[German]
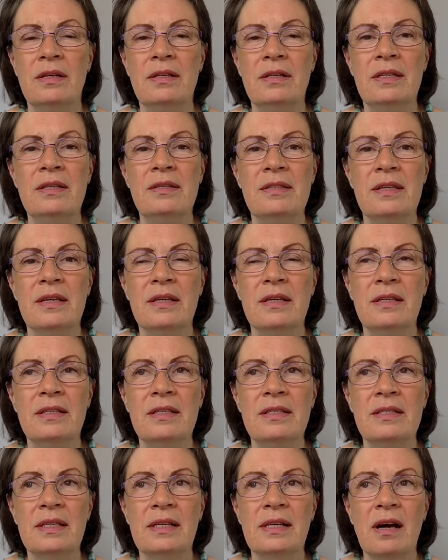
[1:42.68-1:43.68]
Diese,
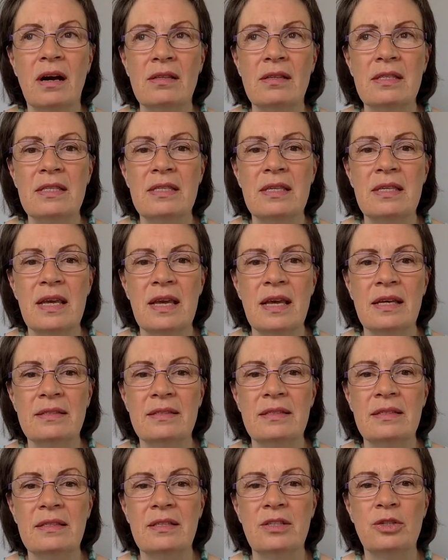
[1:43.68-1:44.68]
diese ganz
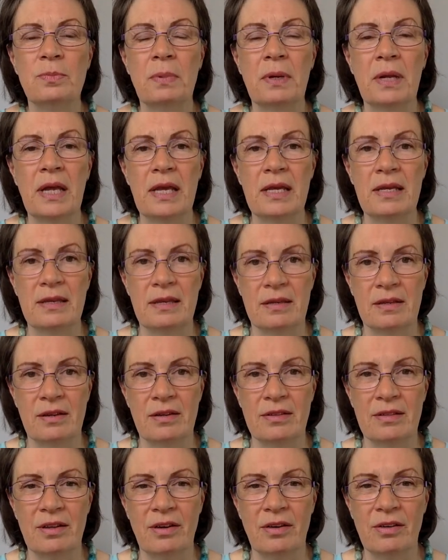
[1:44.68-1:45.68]
ersten Gespräche
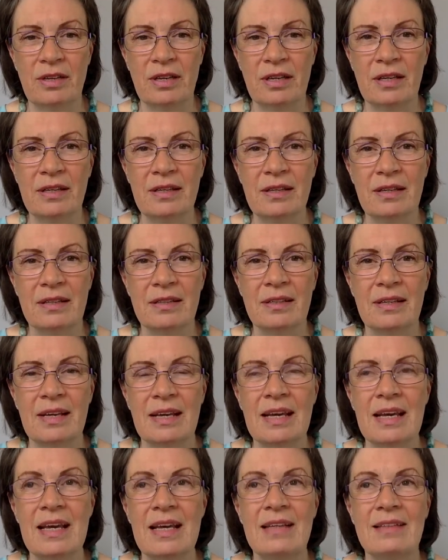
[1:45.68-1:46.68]
könnt ihr euch erinnern.
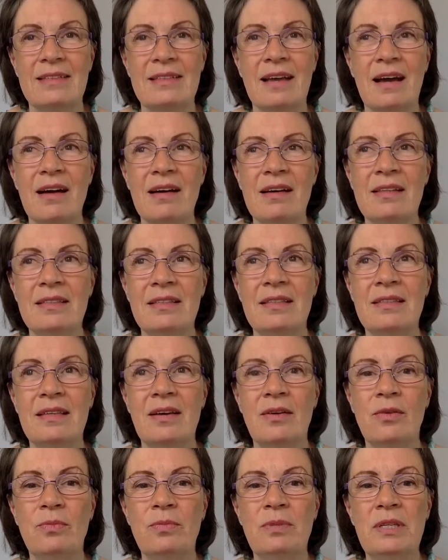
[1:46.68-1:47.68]
Da ist es
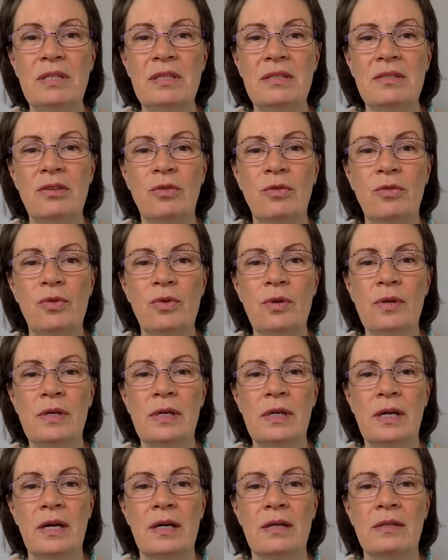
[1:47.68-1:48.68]
ja um dieses Gefühl
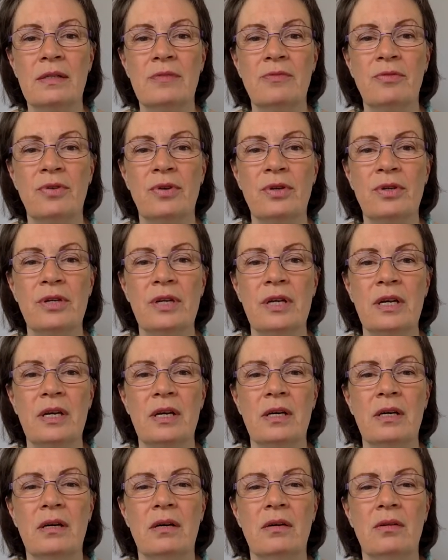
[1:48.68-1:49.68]
gegangen von,
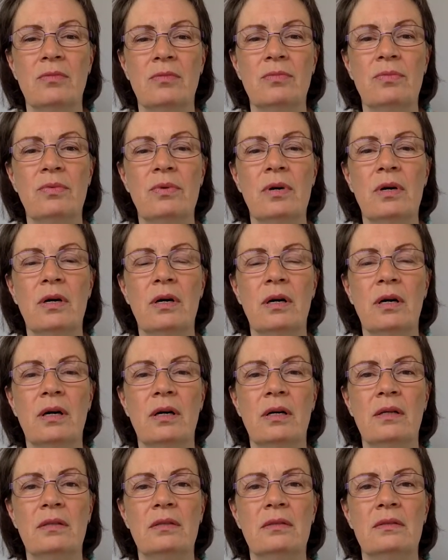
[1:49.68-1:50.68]

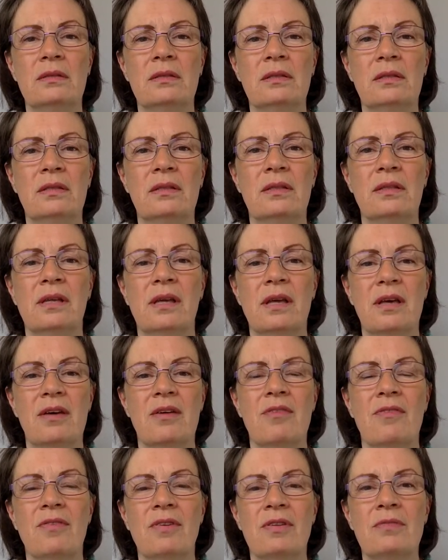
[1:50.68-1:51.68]
boah,
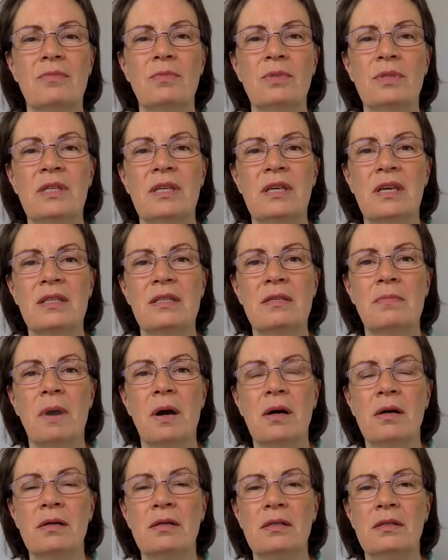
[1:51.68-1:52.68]
was muss ich jetzt
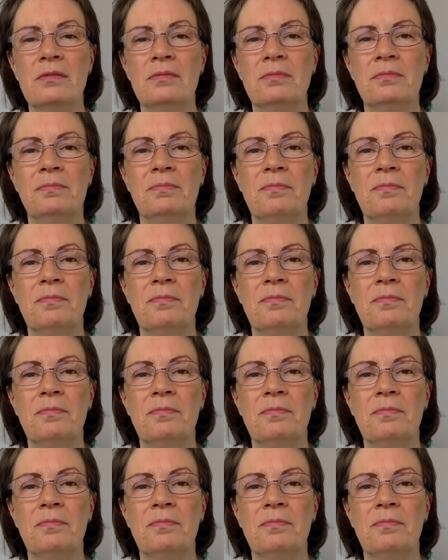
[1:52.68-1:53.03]
machen?